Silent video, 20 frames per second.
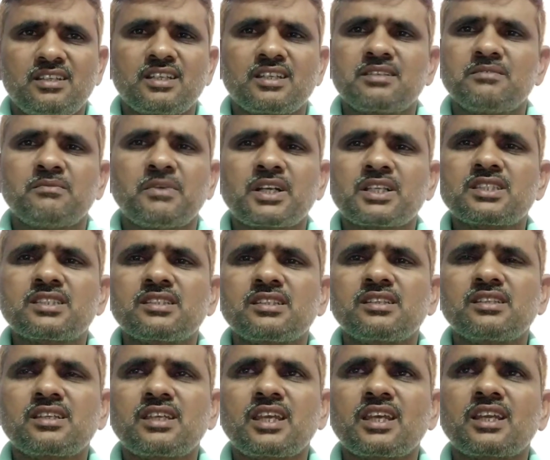எனக்கு
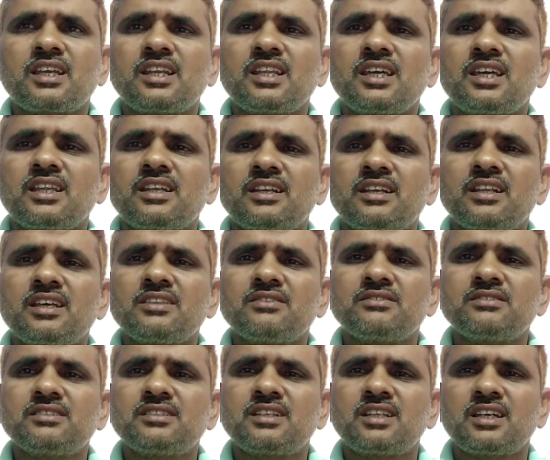மனசு கேட்கல
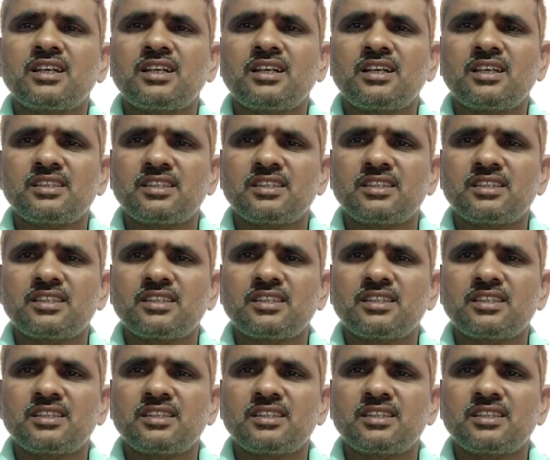ரெண்டாவது வந்து நான்